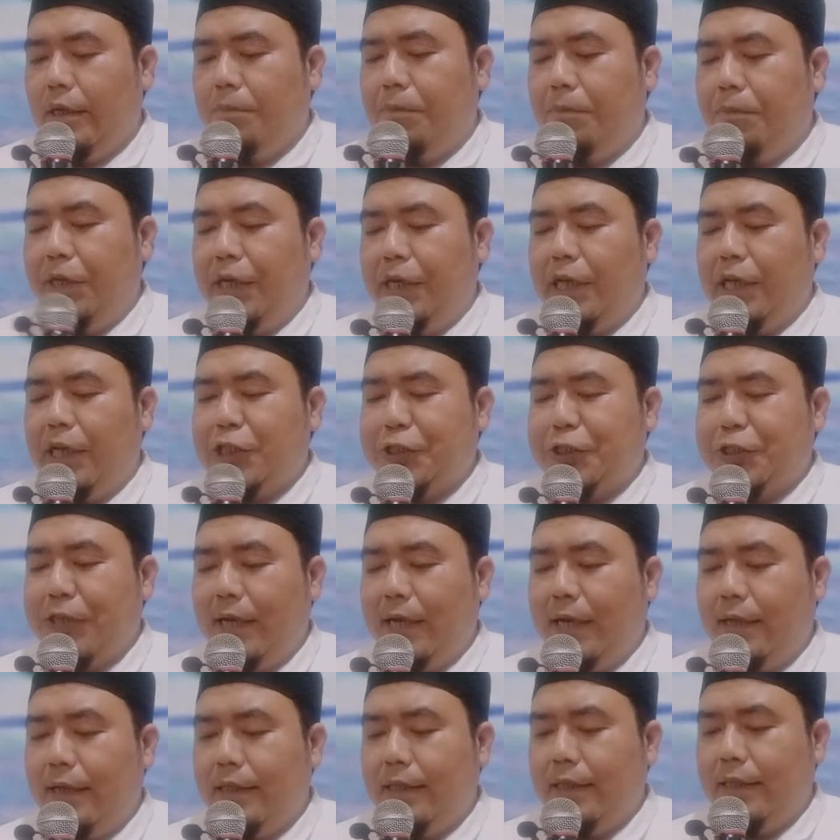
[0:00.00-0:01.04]

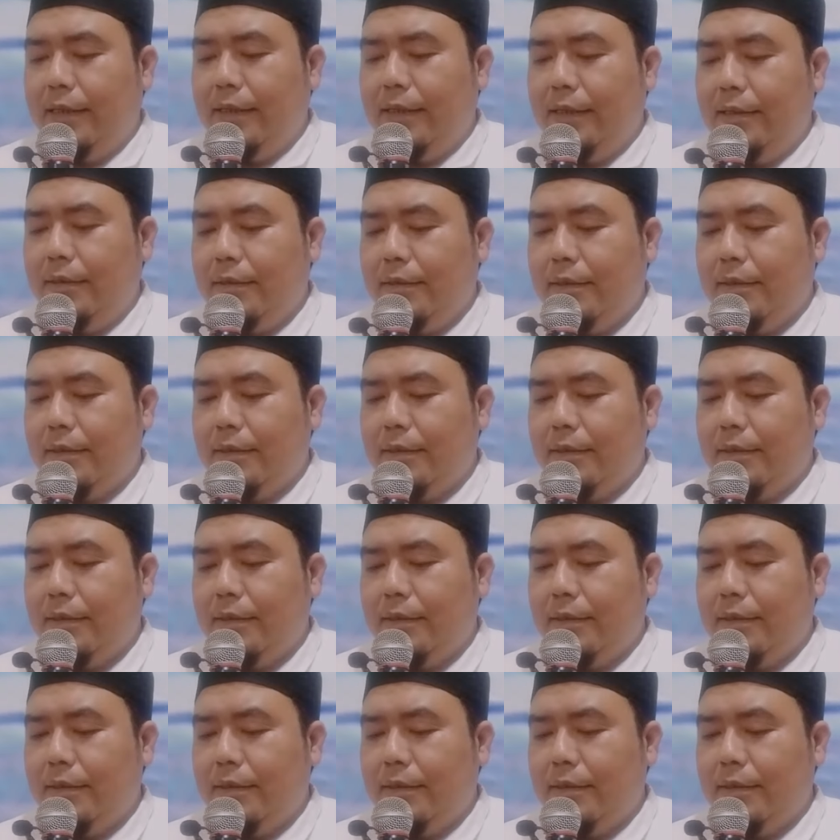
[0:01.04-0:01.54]
binasyatin